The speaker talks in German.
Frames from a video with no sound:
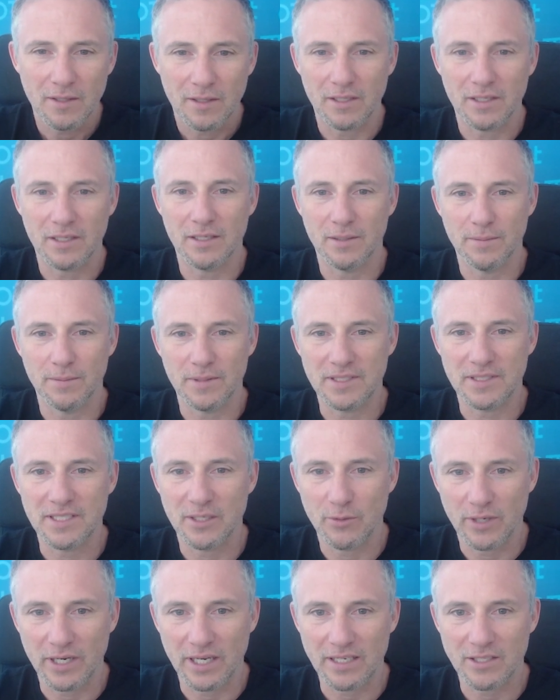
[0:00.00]
äh,
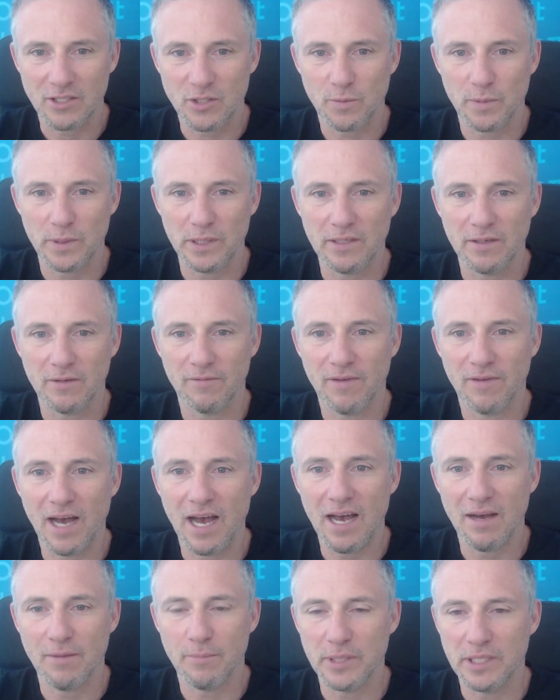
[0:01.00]
theoretisch bin,
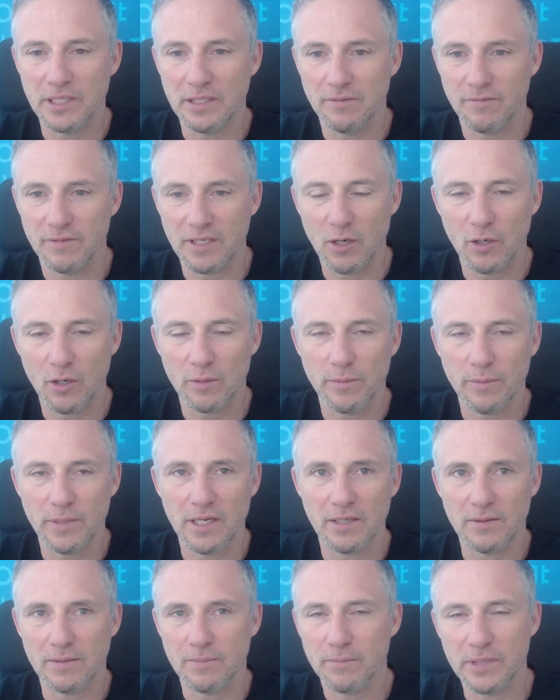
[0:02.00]
war, bin, wie auch
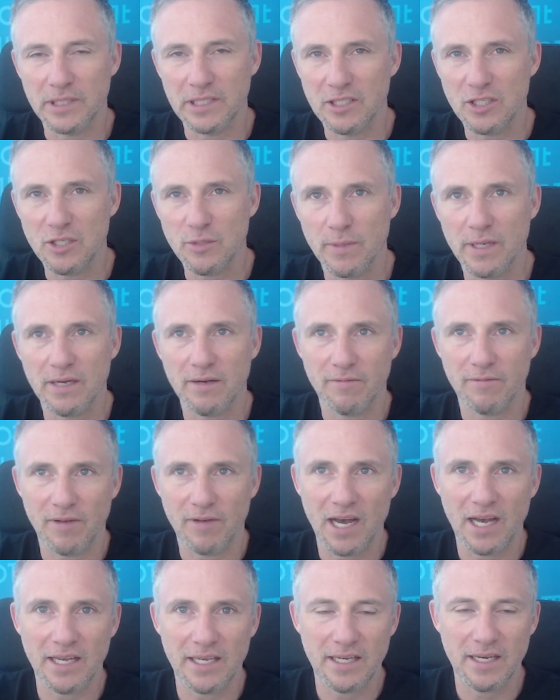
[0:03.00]
immer, bin nicht mehr,
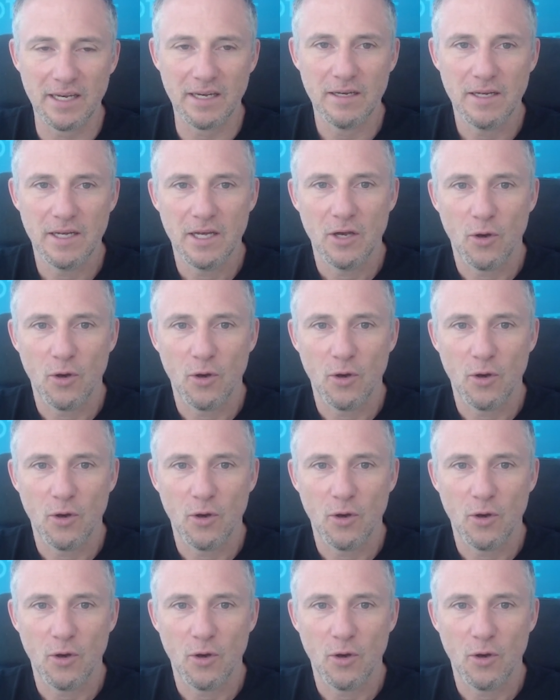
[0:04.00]
war eher.